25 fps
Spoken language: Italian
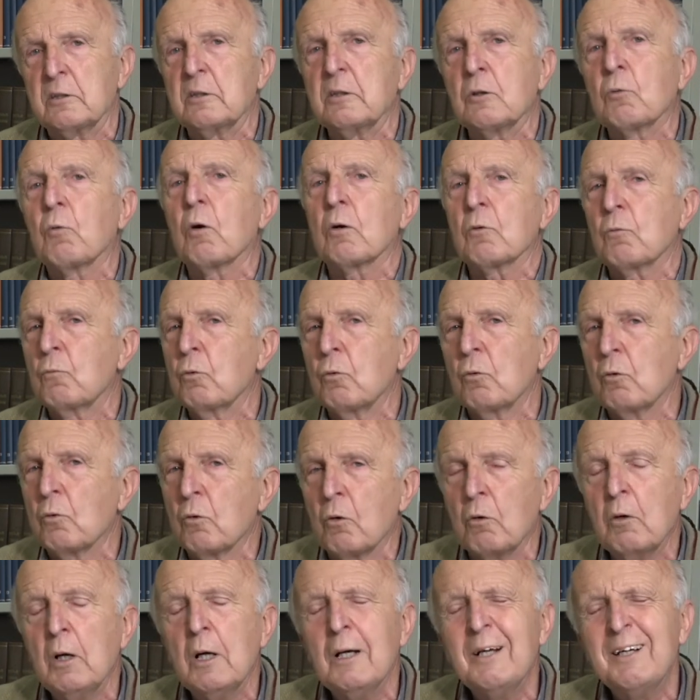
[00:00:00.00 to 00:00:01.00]
di
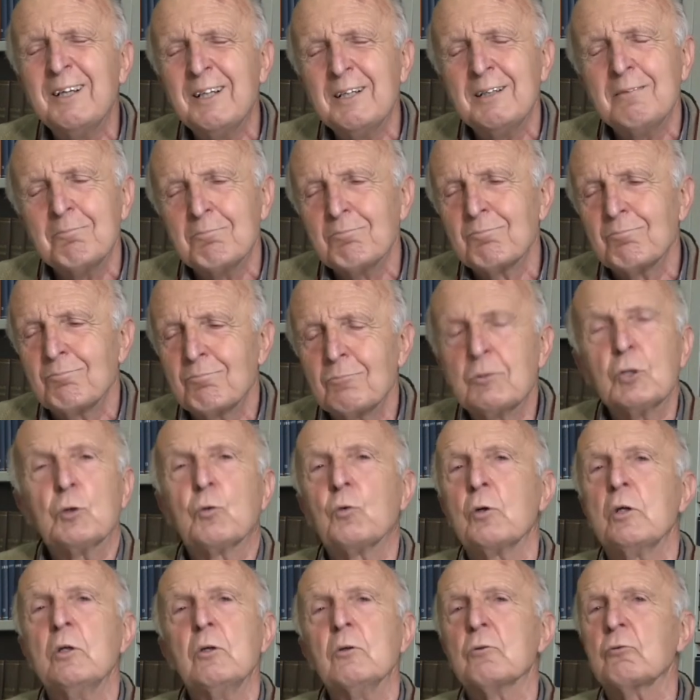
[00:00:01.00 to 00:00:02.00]
qualcuno di
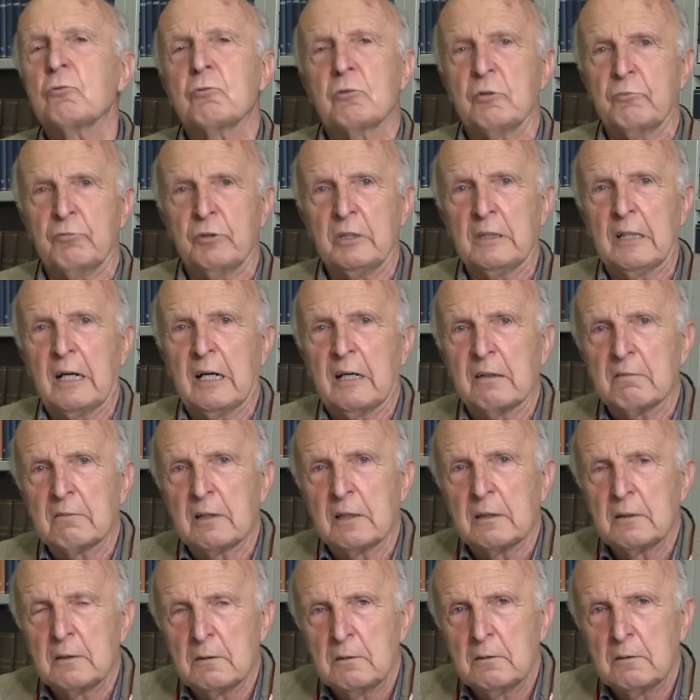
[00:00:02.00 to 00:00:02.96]
cui non si fidava,